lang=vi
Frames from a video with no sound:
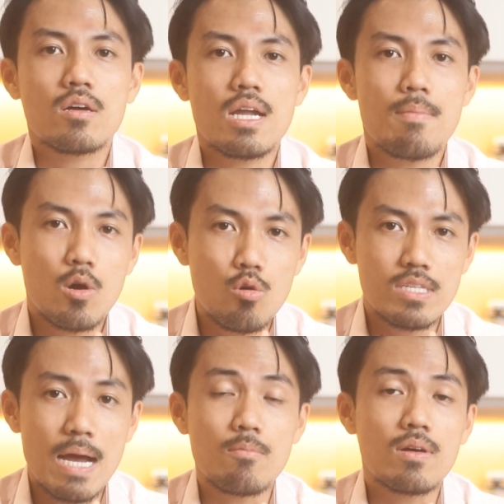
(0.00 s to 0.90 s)

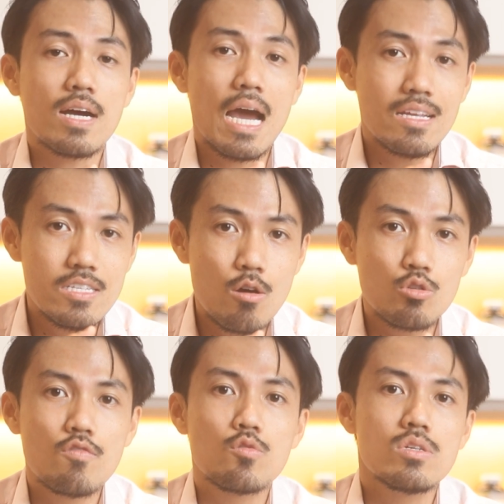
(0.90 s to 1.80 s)
Dabaco giảm khá là
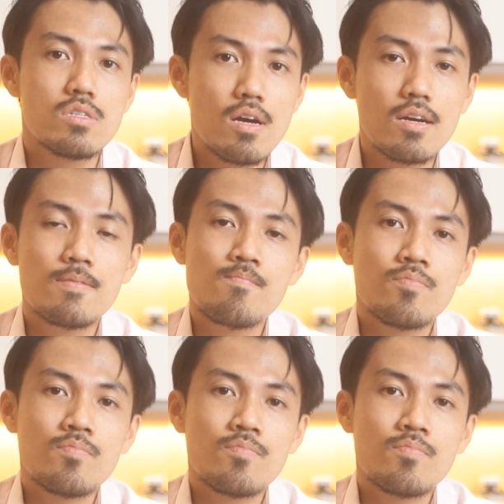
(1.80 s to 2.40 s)
nhiều so với quý trước,